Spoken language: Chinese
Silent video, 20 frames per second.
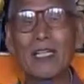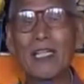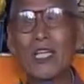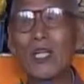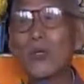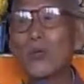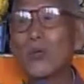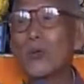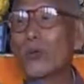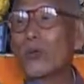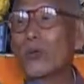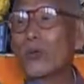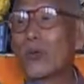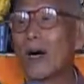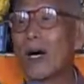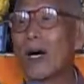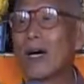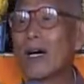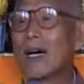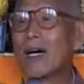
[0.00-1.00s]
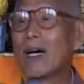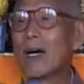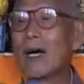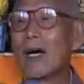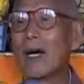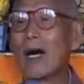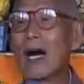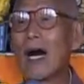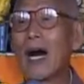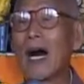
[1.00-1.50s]
净土中，
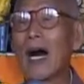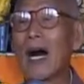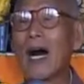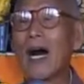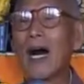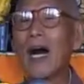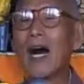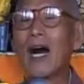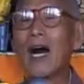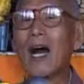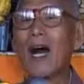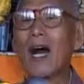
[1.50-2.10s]
啊，